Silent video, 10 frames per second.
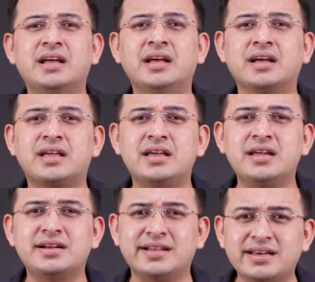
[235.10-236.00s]
है
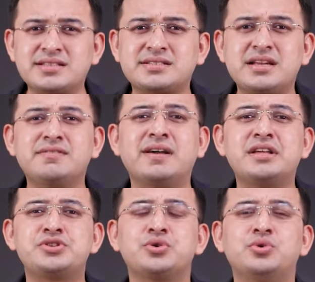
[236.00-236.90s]
कि डेलिस्टेन
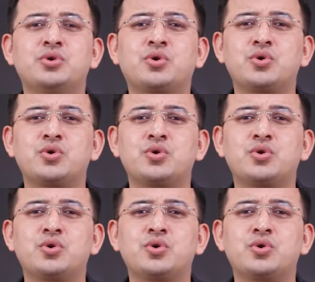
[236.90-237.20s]
वाली जो